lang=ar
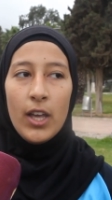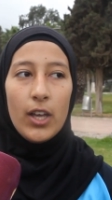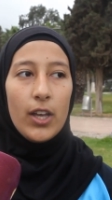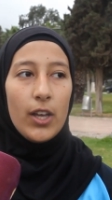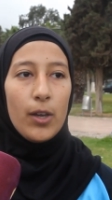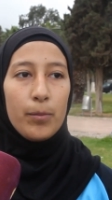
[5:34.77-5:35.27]

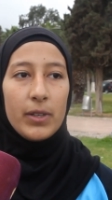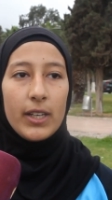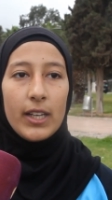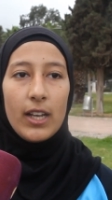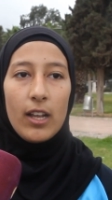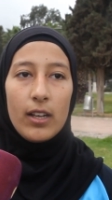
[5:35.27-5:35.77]
أه، من
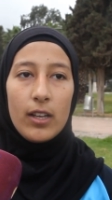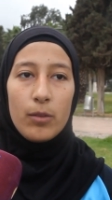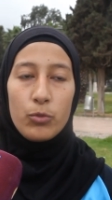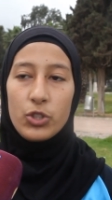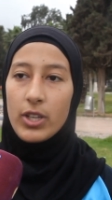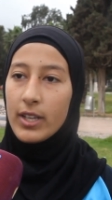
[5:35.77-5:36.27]

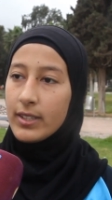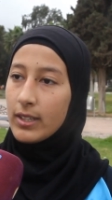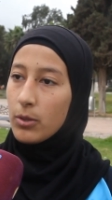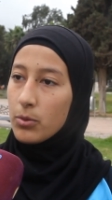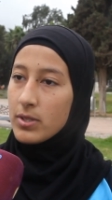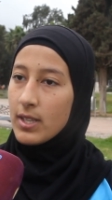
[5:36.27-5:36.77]
خلال مشاهدة
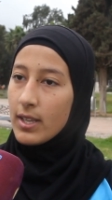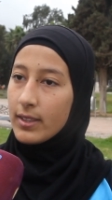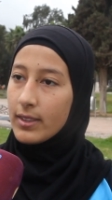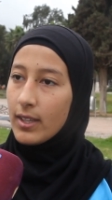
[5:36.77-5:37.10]
الأستاذ